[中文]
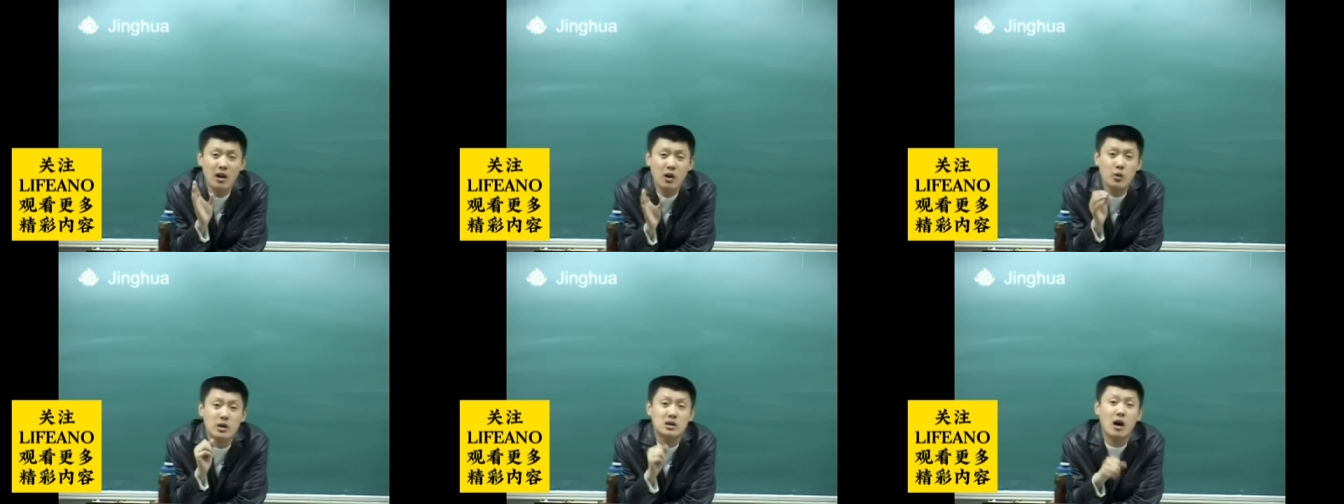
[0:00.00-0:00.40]

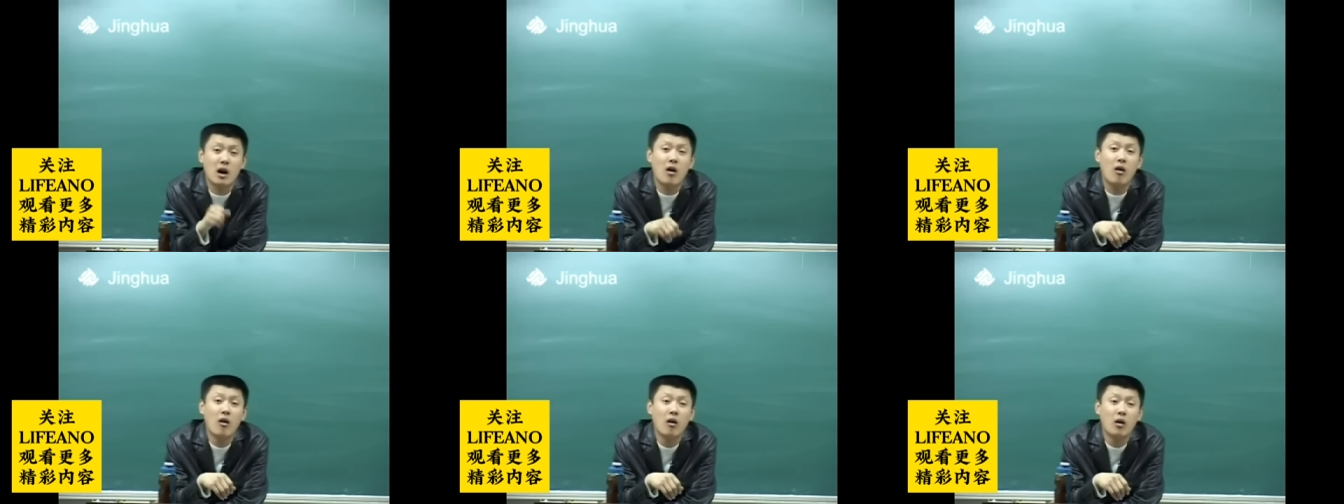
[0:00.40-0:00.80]
越
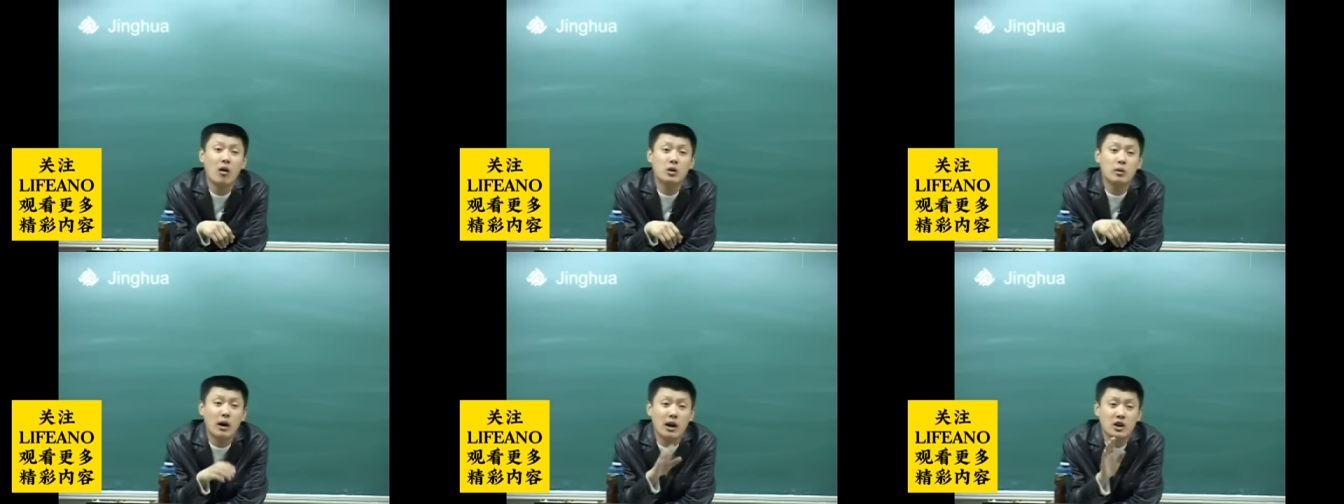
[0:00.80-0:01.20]
少，
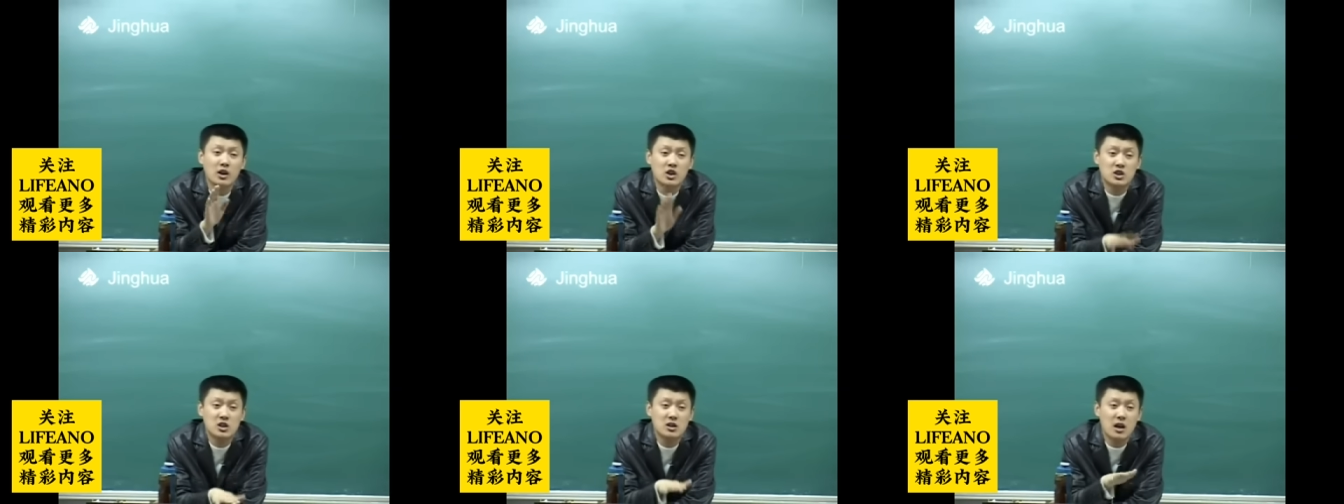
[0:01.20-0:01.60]
对吧？
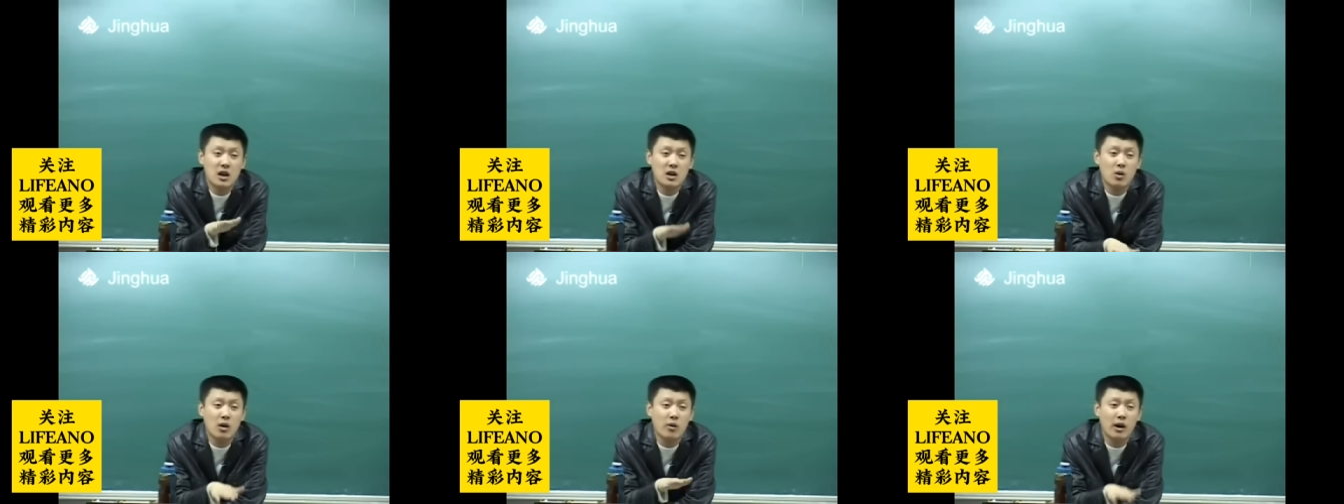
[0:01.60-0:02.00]
石景
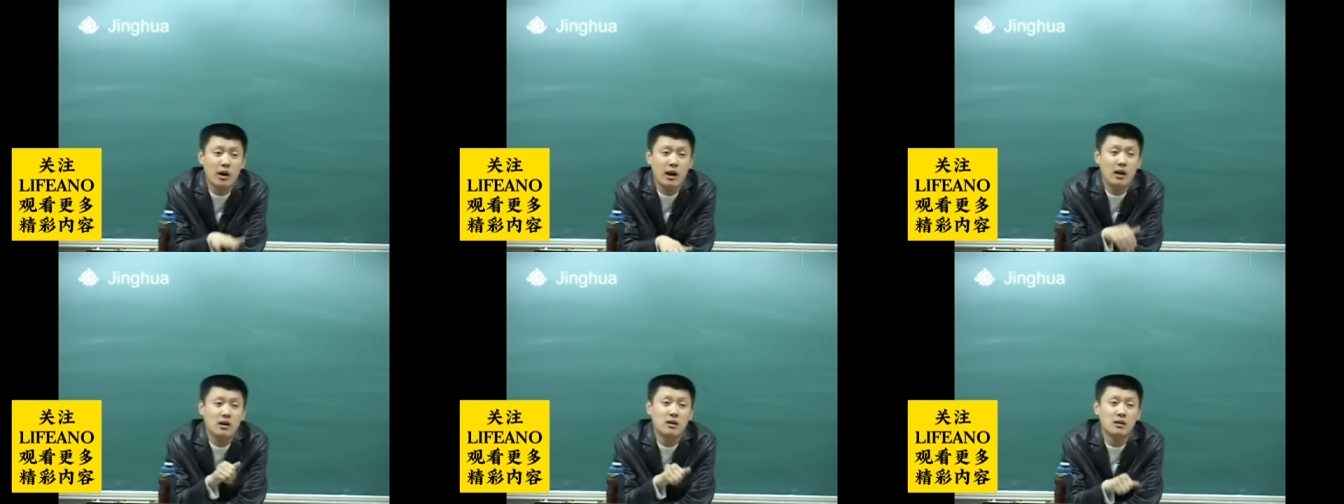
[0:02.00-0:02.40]
山游乐
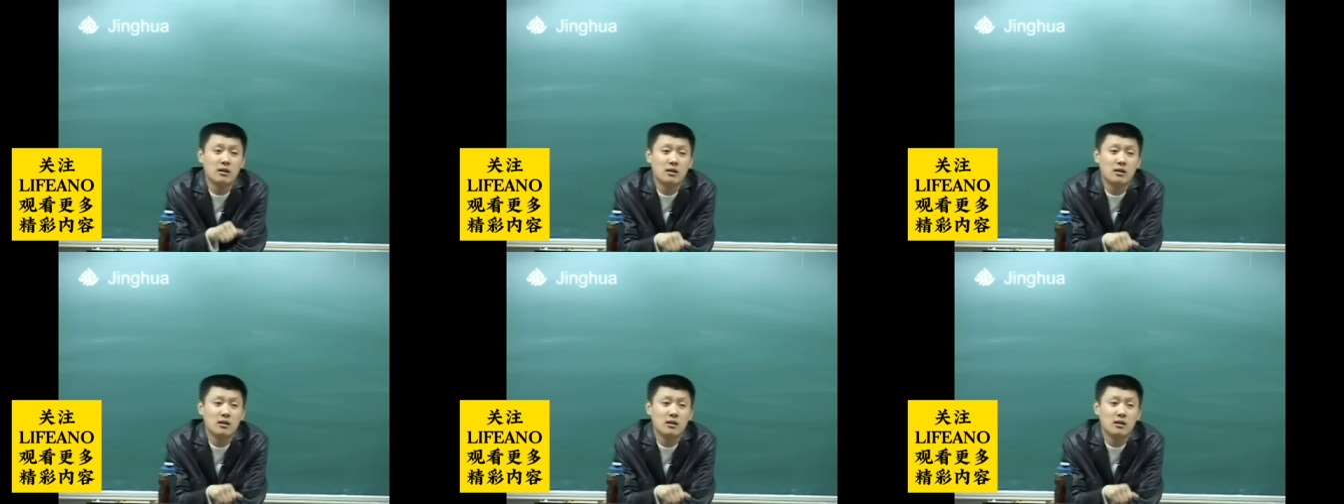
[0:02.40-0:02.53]
园，